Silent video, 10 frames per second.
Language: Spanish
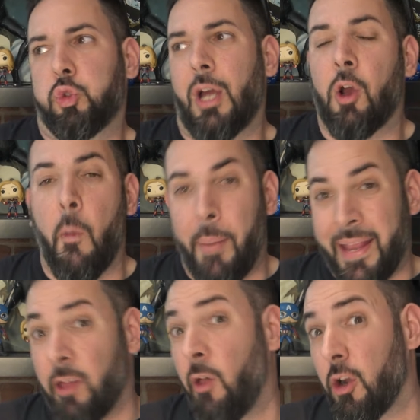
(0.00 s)

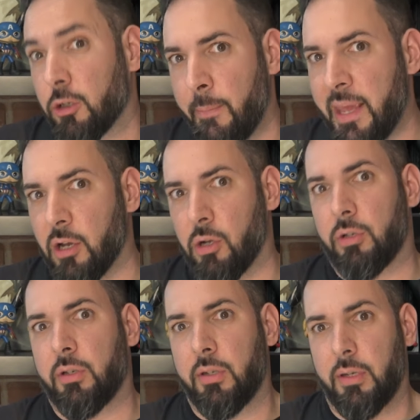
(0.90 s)
Acompañado de los
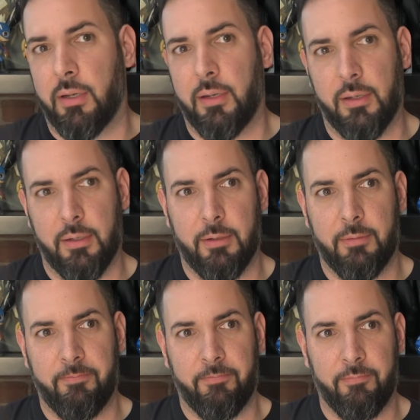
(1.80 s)
míos.
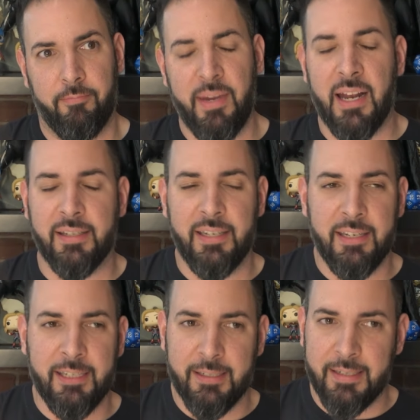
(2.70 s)
Mira, si,
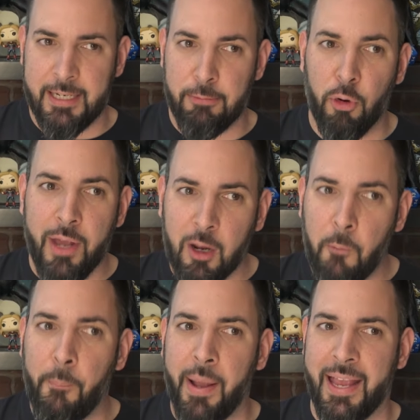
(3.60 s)
si voy
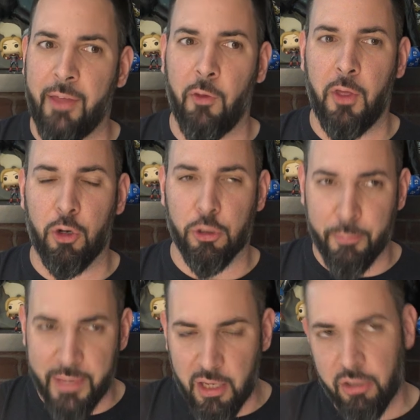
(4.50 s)
acompañado de los
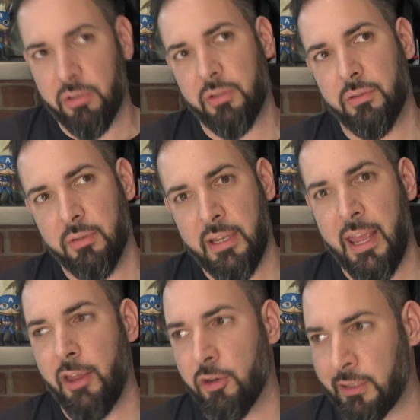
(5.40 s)
míos
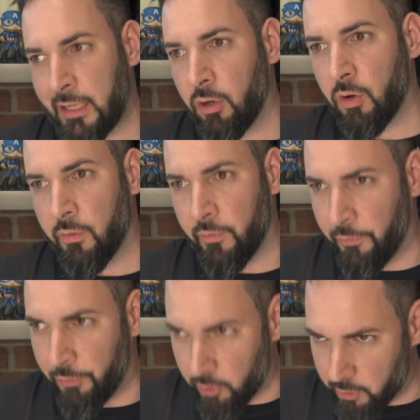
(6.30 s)
y ellos están
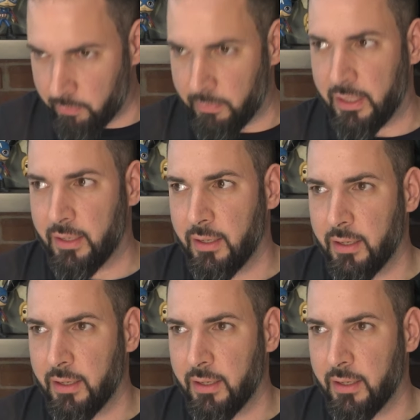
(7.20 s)
conforme